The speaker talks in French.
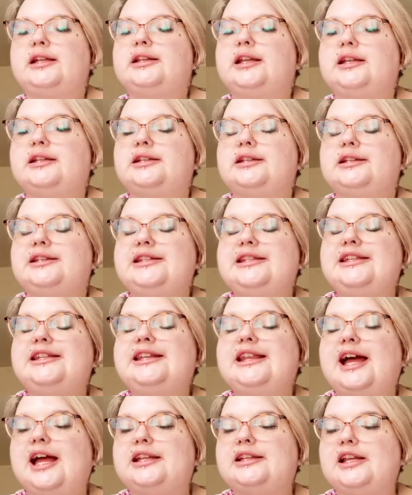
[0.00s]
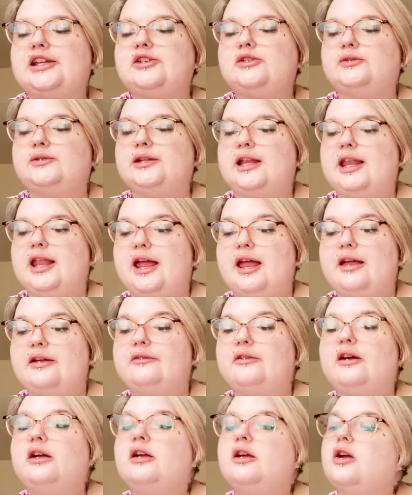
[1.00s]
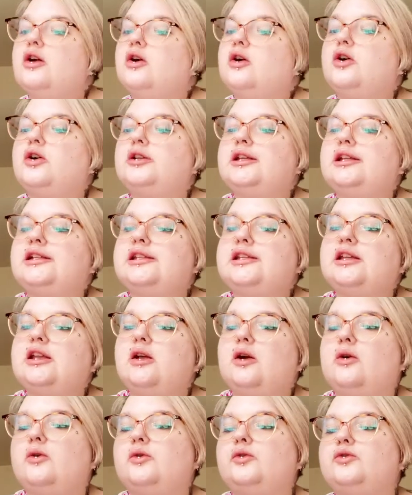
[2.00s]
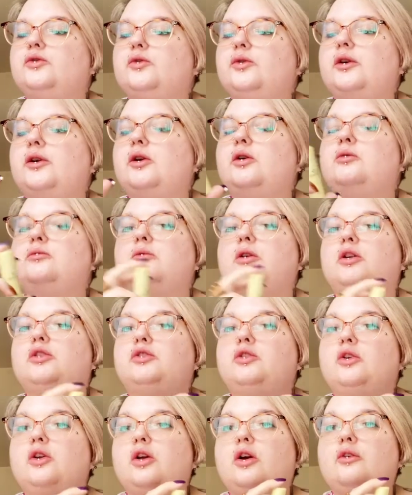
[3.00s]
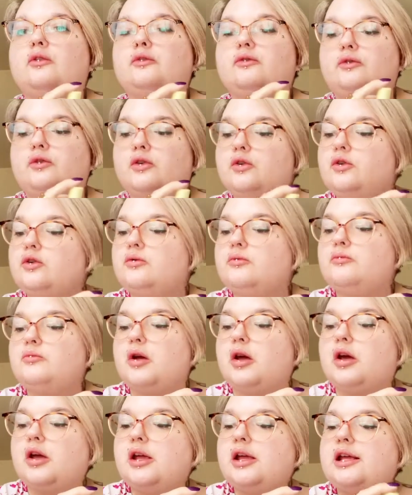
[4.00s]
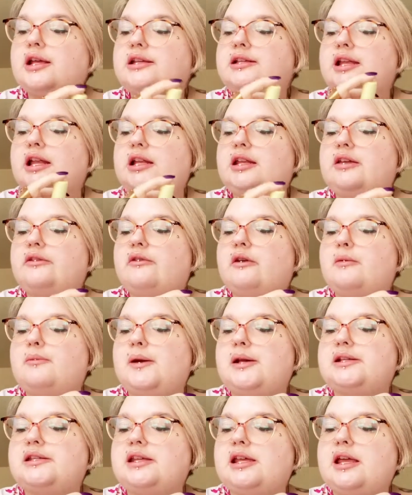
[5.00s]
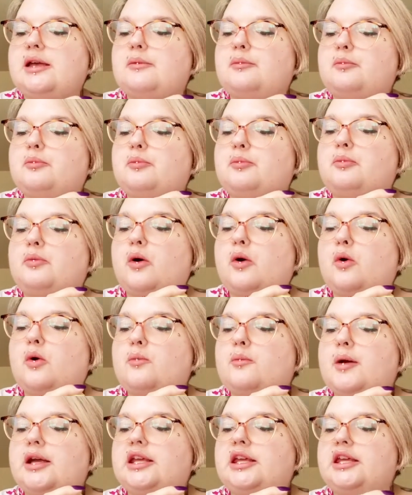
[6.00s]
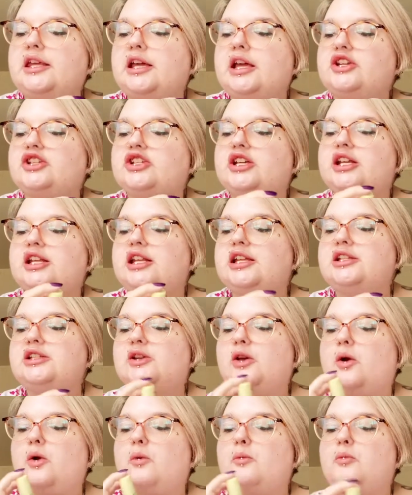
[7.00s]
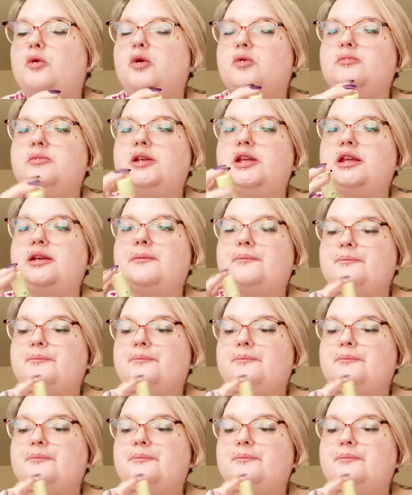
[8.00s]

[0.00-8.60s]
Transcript: d'hydratation des lèvres, redessine leur contour et augmente leur volume. Celles qui veulent passer au maquillage clean sans compromis,